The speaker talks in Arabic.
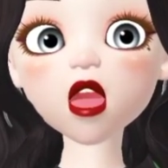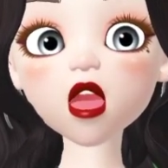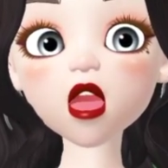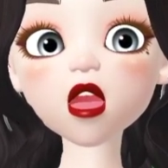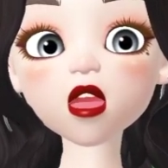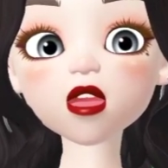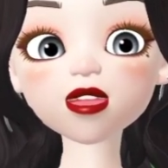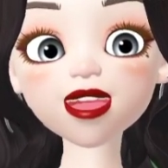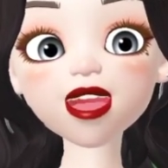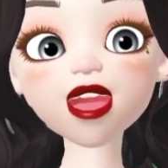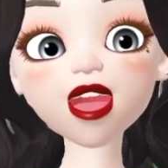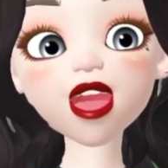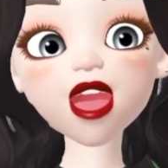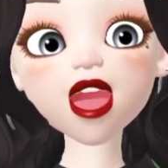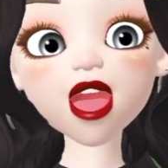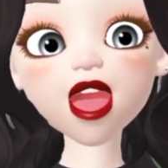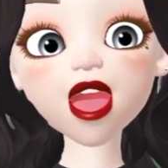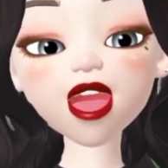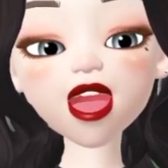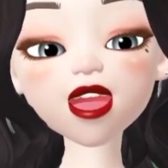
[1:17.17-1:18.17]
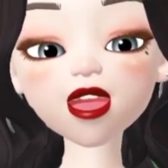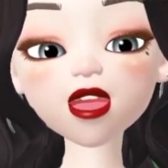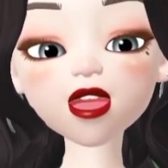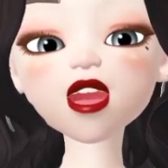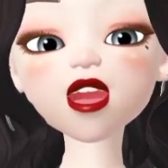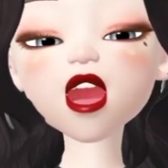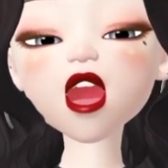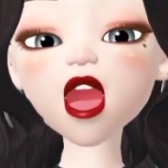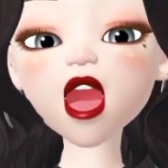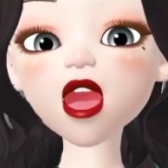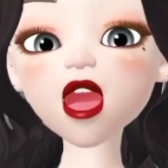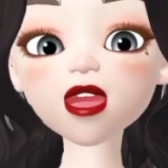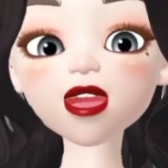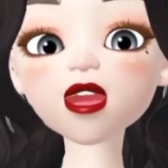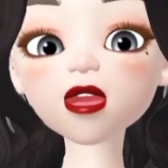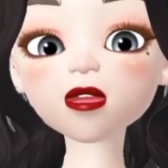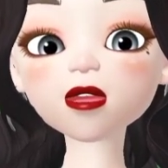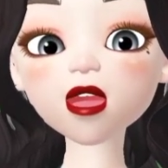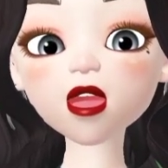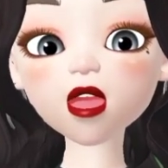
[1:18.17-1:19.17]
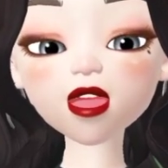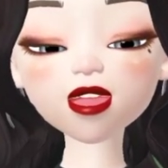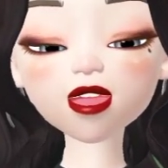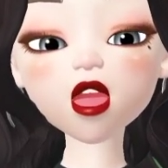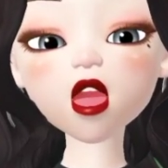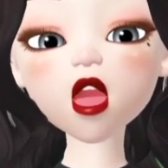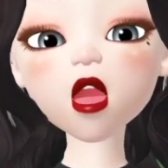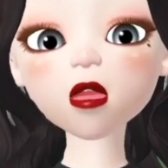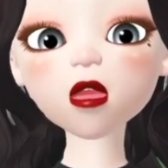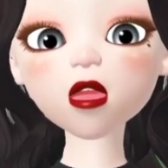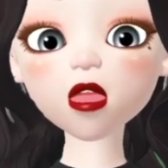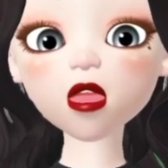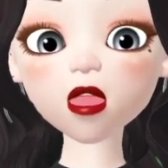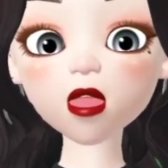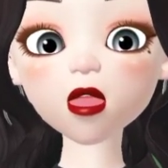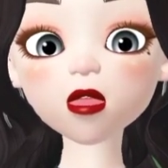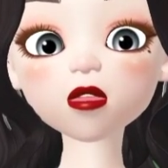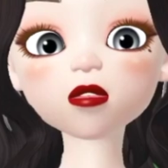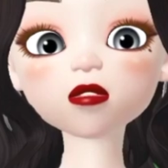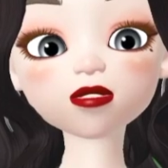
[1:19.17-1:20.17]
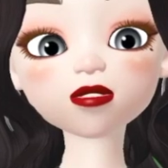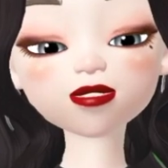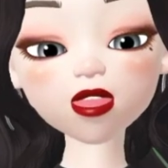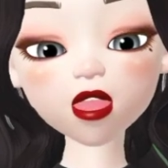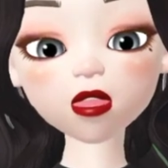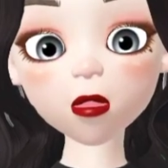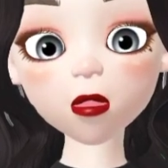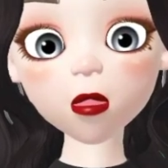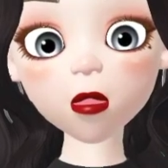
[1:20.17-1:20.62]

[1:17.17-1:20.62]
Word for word: صحيا انت من اصحاب الاراده الصلبه